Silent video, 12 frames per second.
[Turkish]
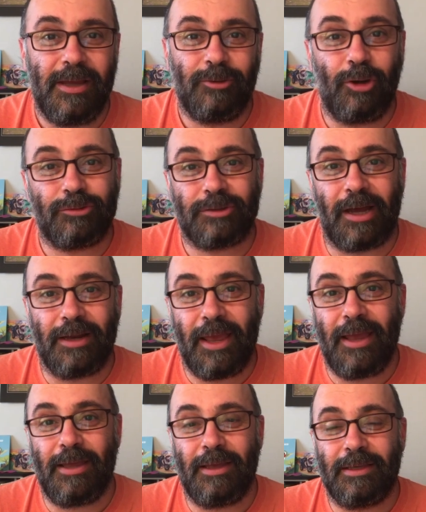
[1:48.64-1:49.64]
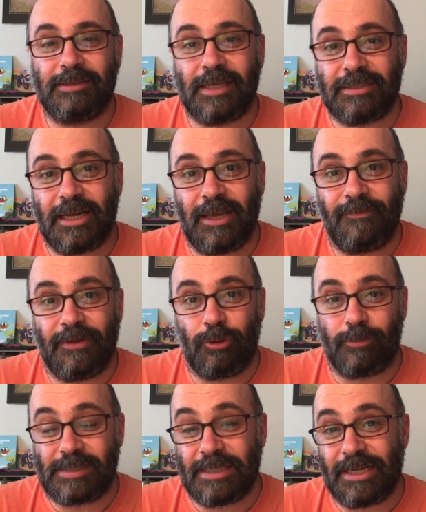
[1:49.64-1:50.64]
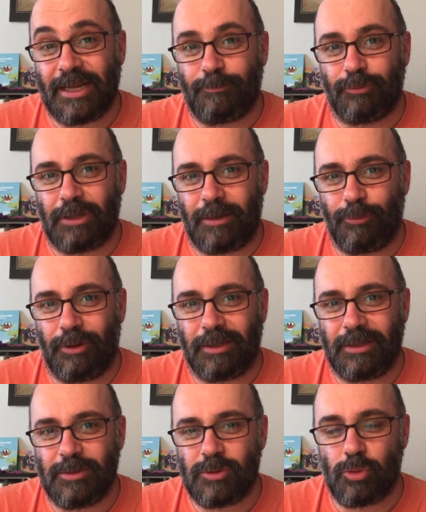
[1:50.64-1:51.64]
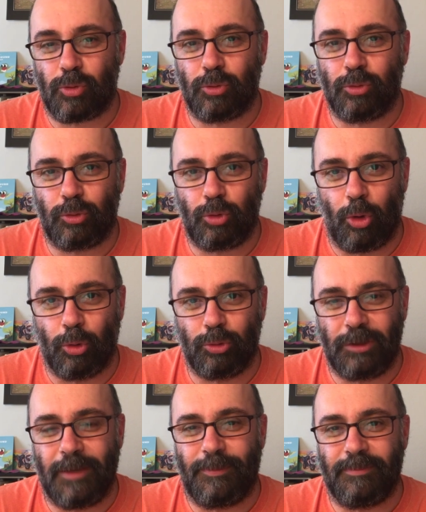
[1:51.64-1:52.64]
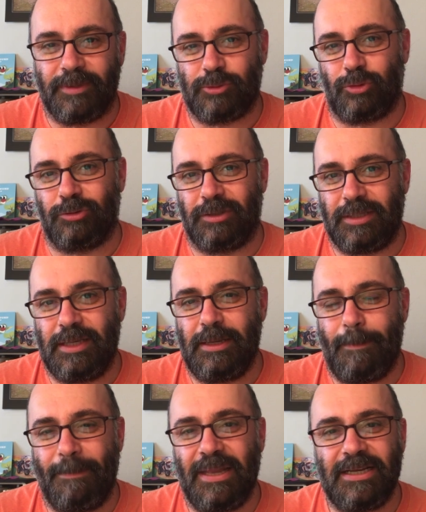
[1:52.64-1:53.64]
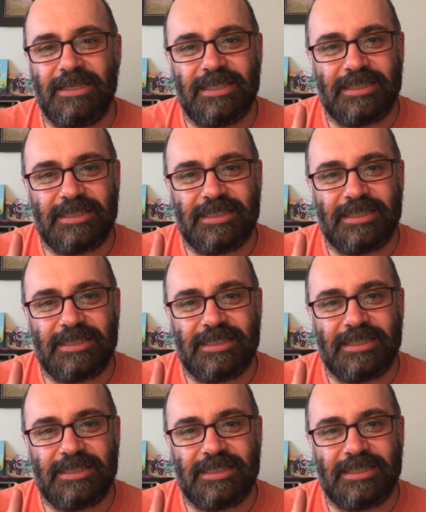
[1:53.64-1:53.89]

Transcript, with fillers: Dört tane e, seçenek veriyorum. Seçenek bunlar bu arada. Zorunluluk dördü de yapılmak zorunlu değil. Birinci